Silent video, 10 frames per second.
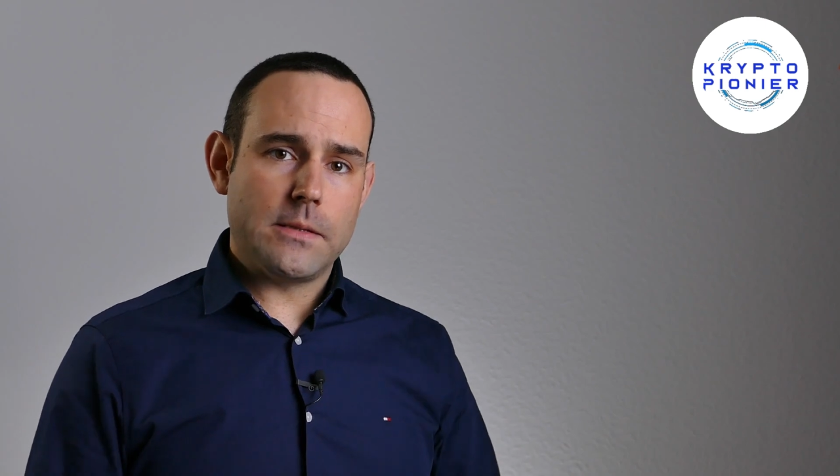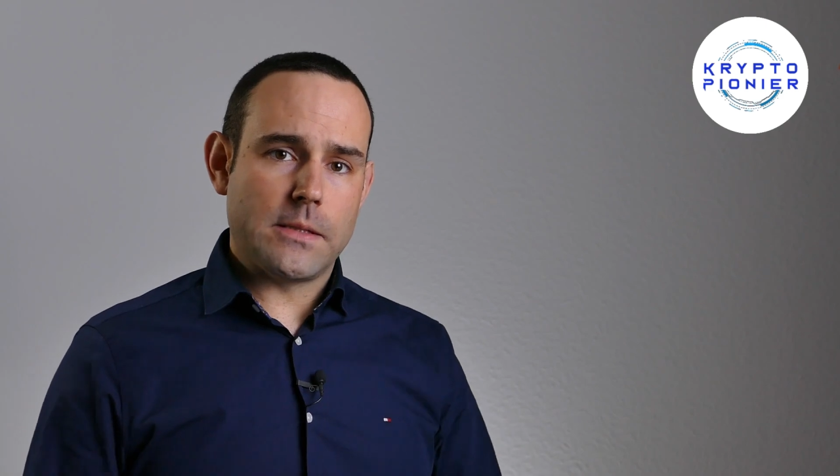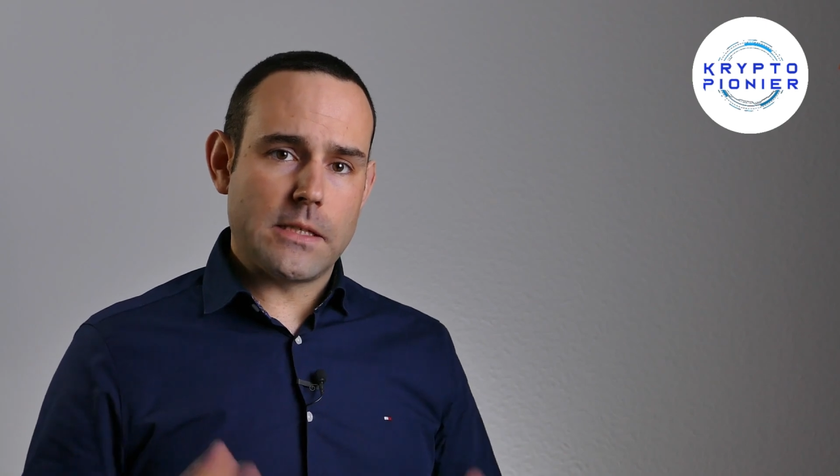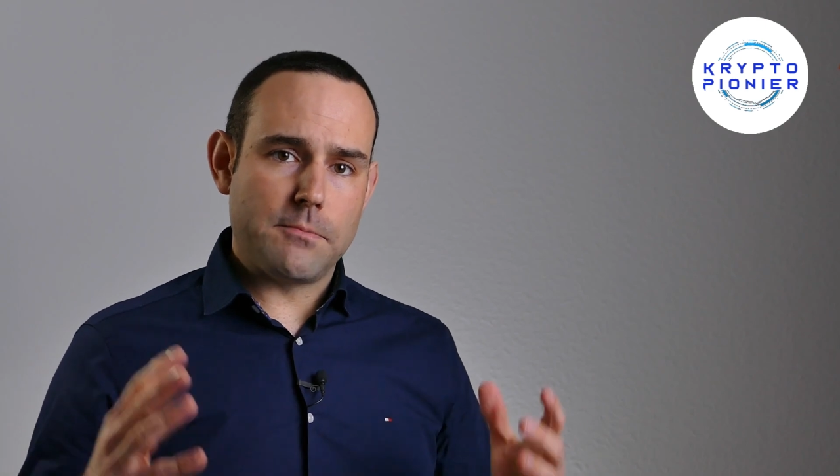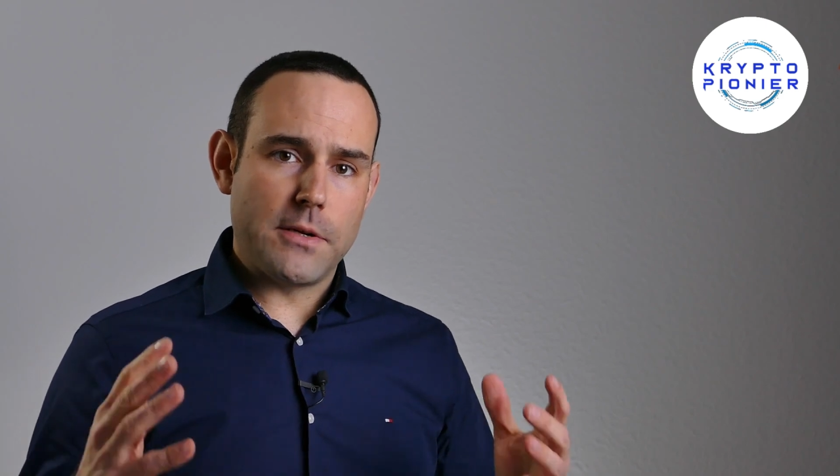
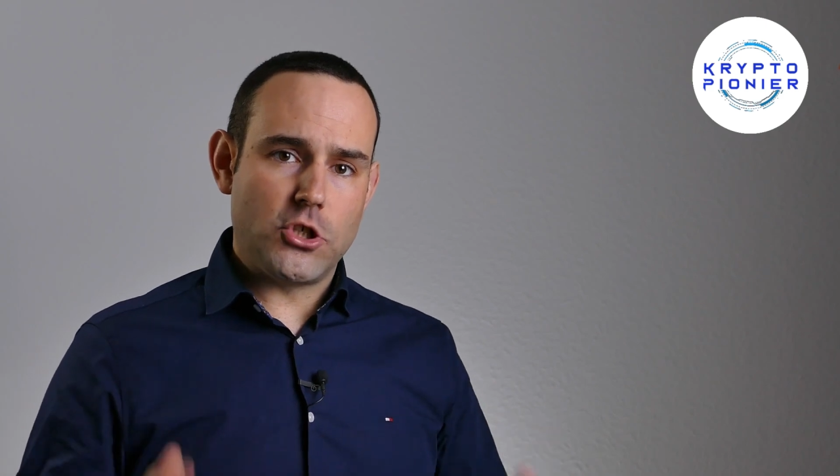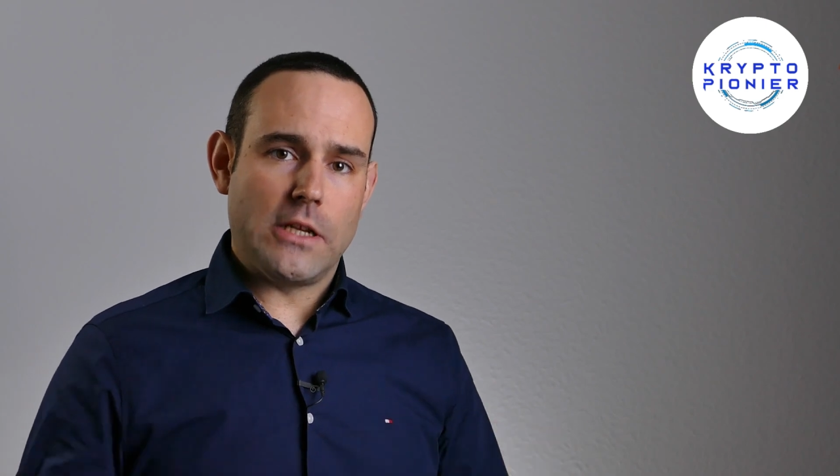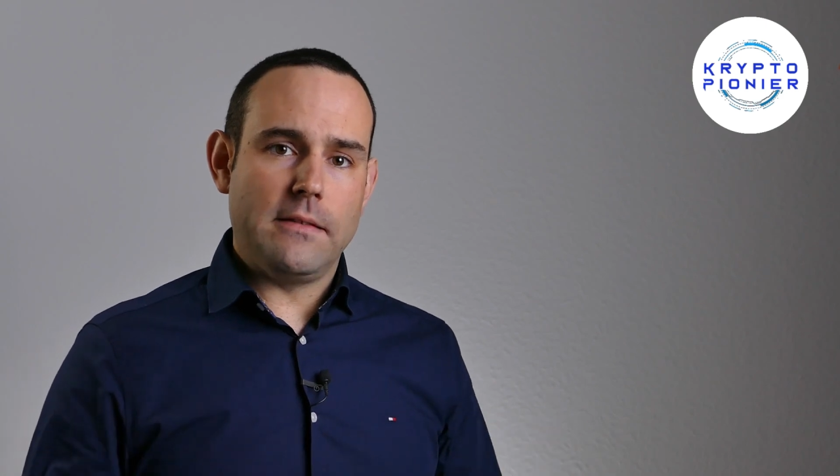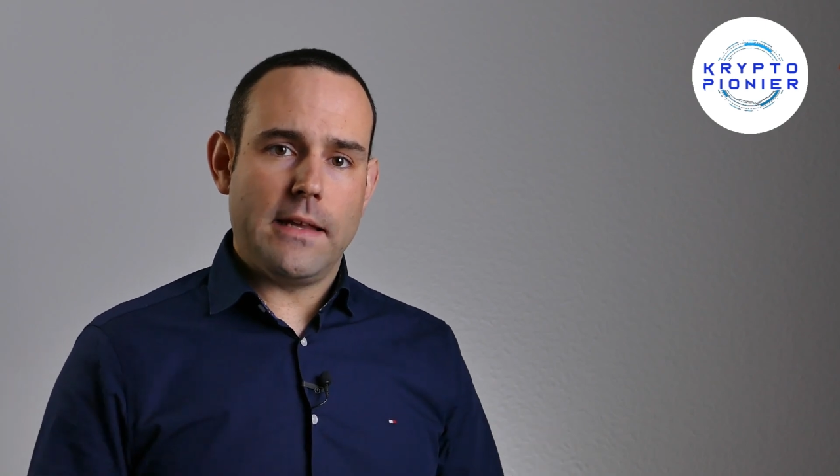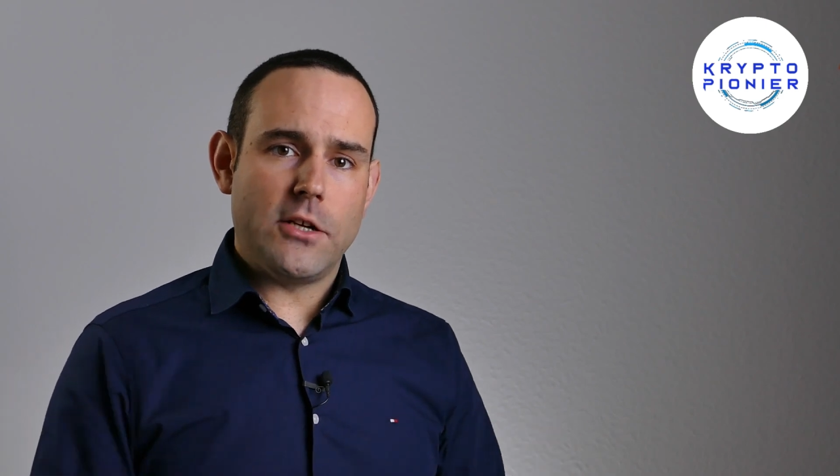dass das
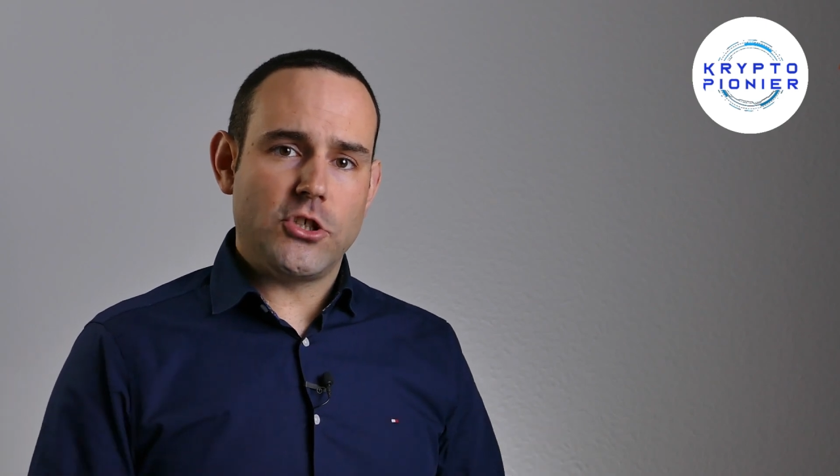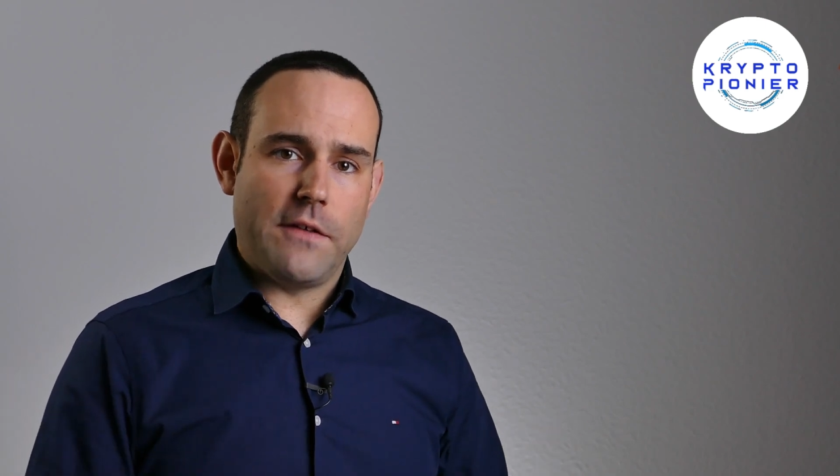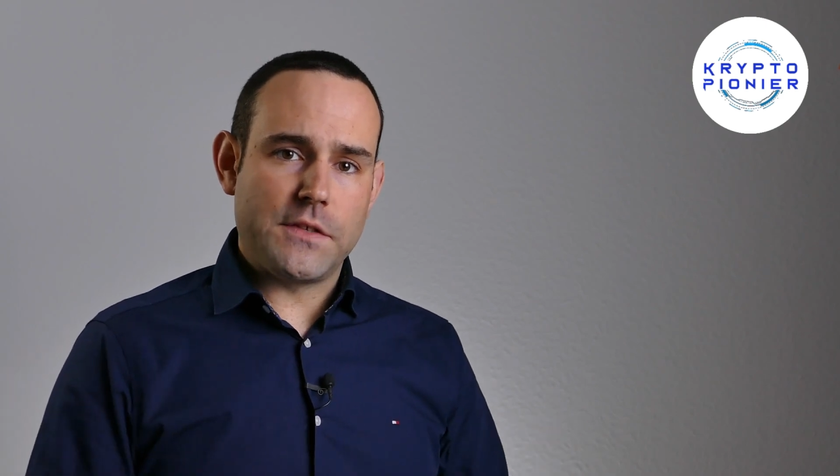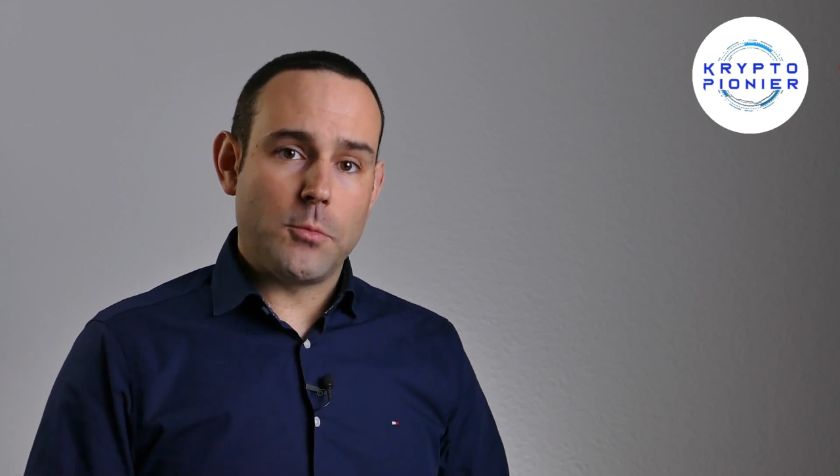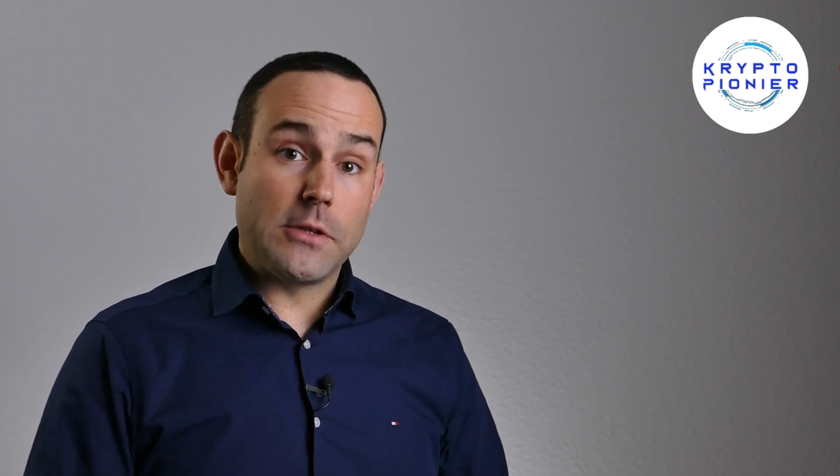bestehende
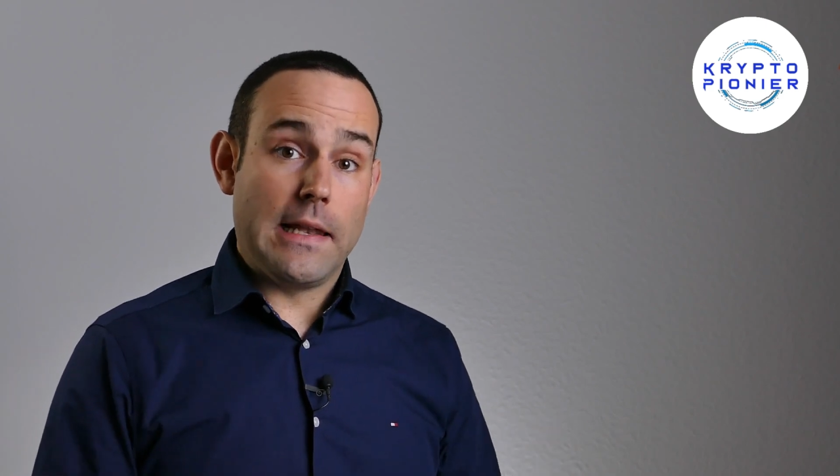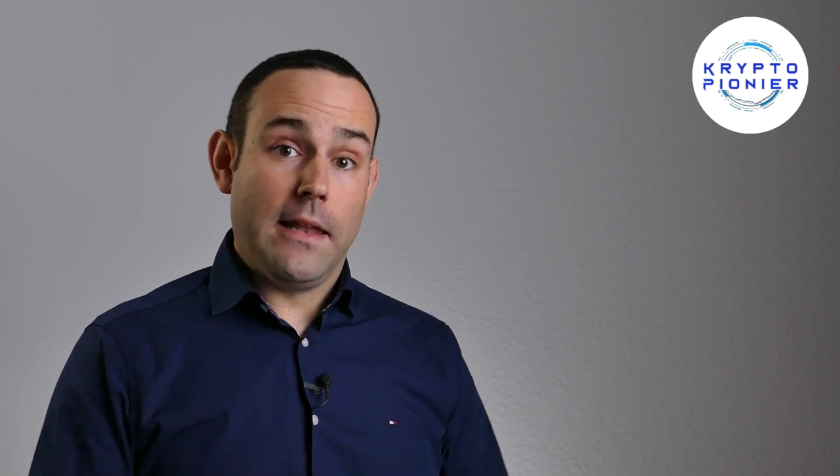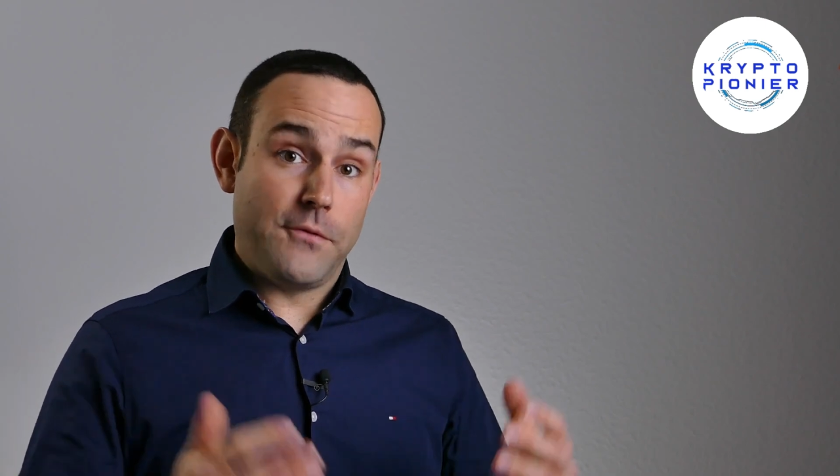Geschäftsmodell